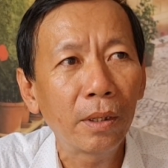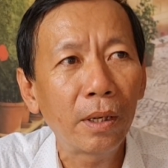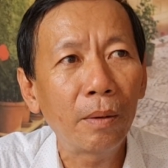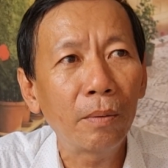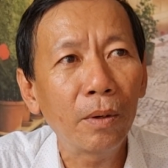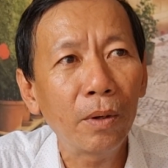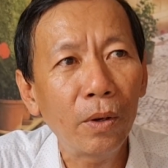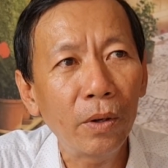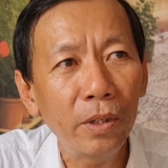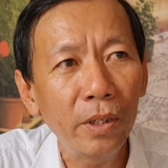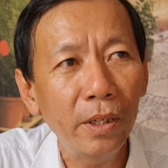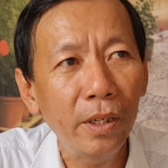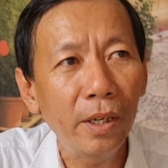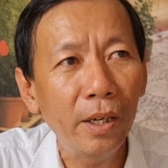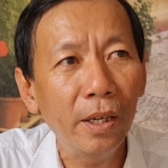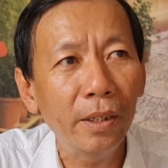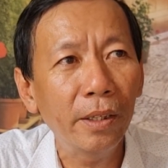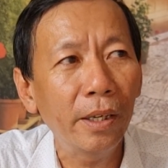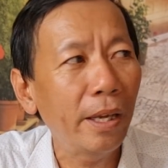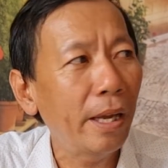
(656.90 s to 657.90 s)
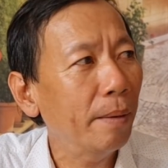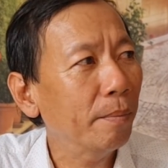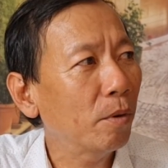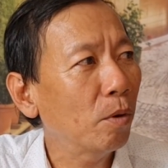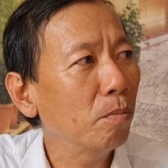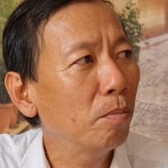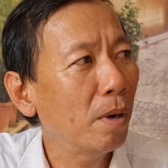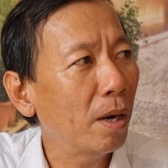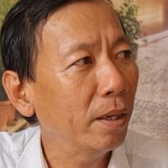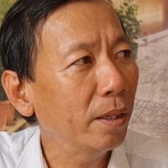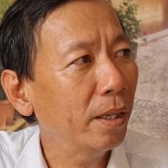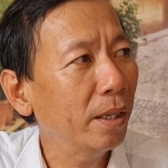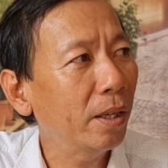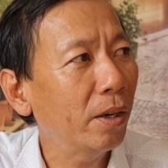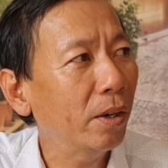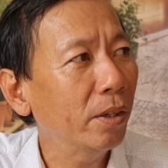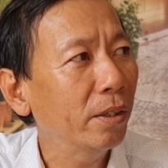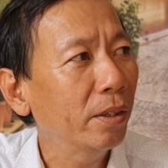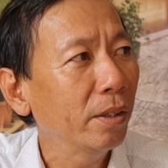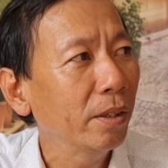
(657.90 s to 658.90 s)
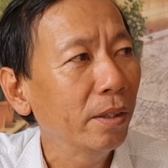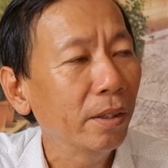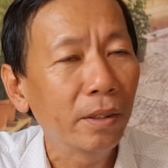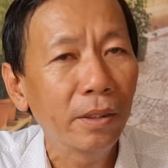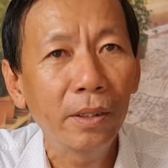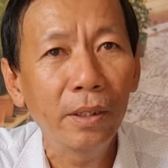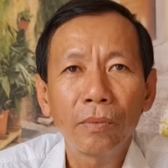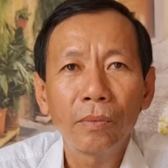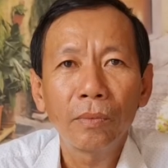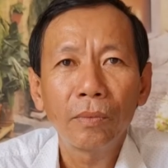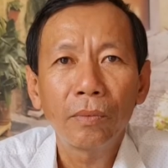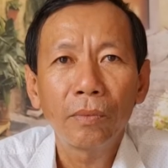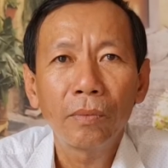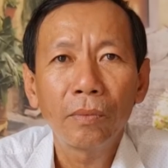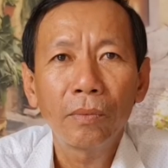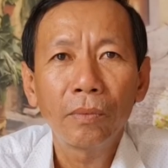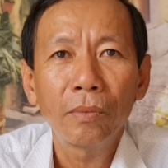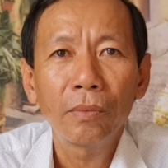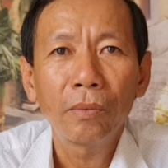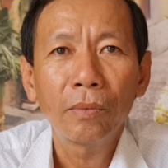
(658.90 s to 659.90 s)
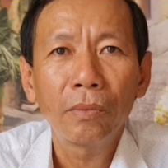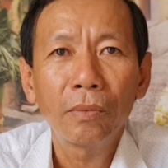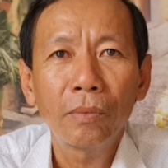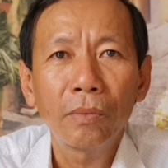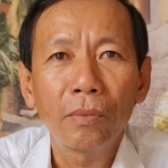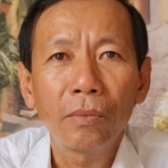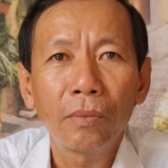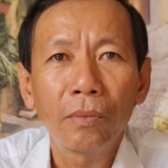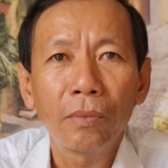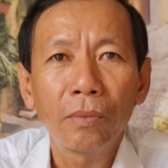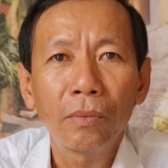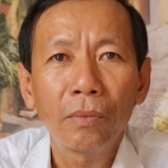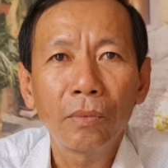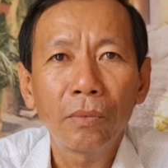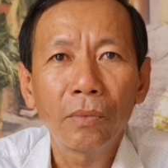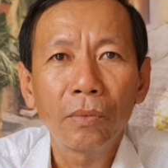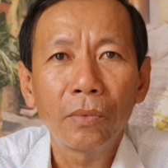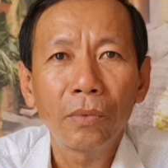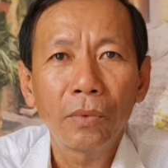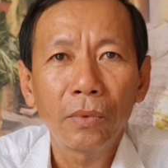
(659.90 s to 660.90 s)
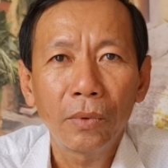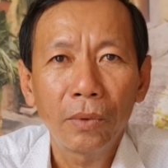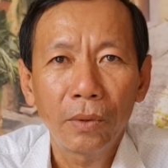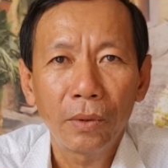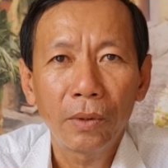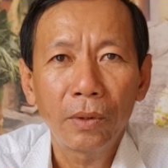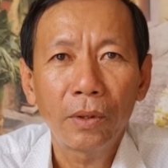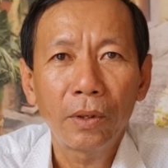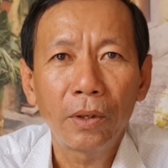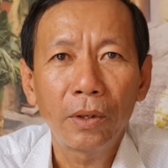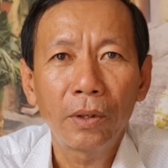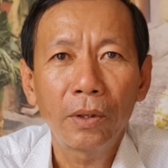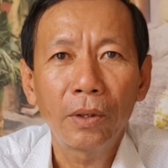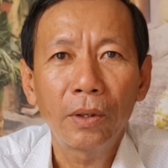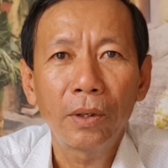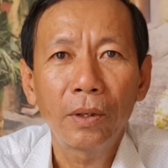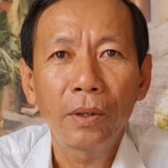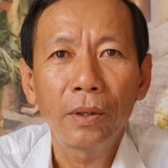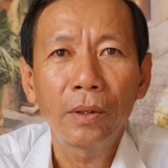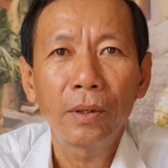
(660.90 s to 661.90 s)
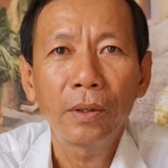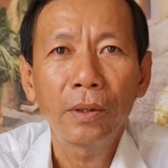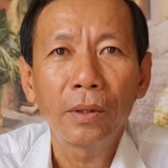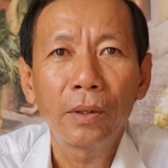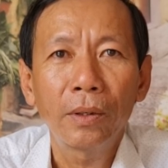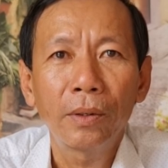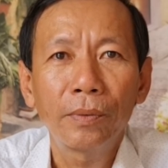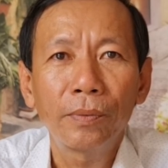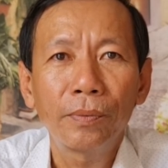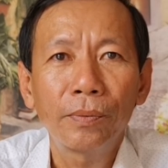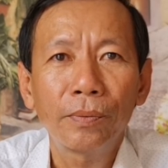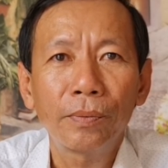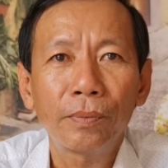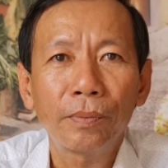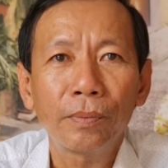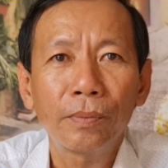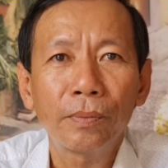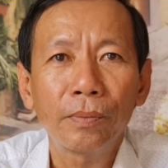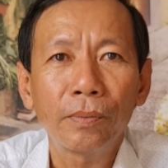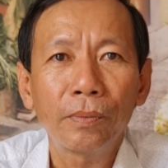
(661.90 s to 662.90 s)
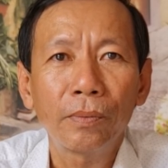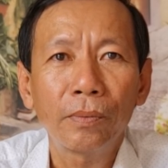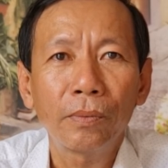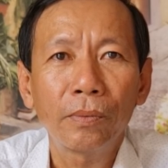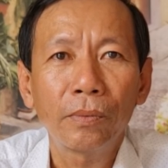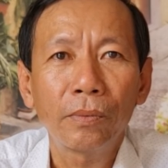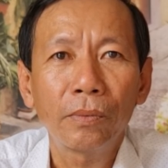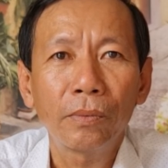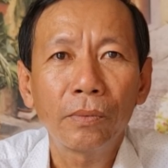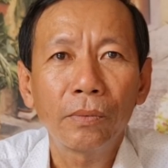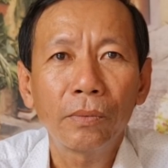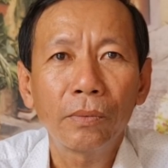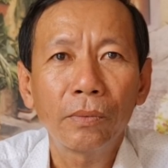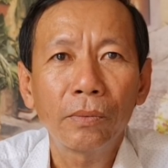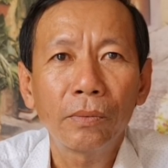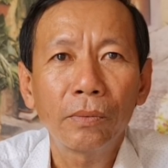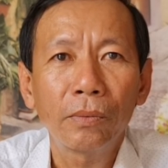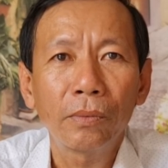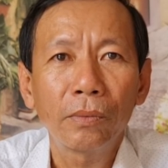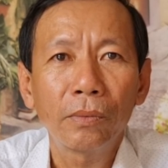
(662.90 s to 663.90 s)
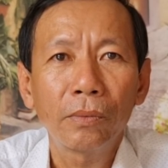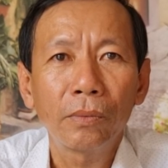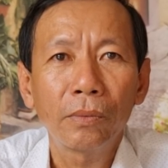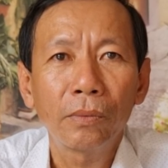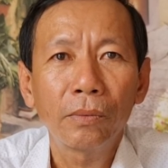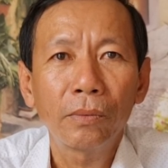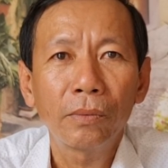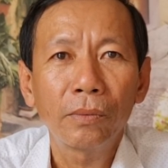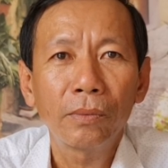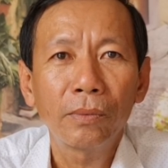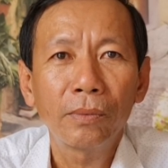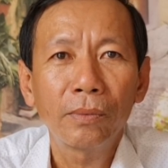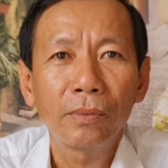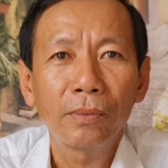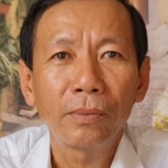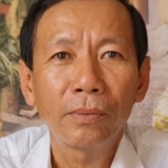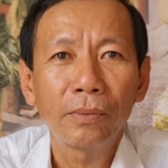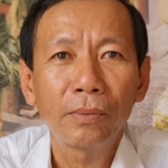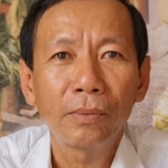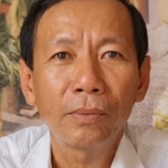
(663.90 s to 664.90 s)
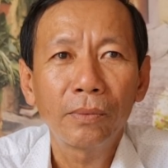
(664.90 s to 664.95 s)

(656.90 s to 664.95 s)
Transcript: không có nói gì hơn thì em cũng mừng vậy thôi dạ dạ rồi ok vậy thì em sẽ ghi nhận và em sẽ chuyển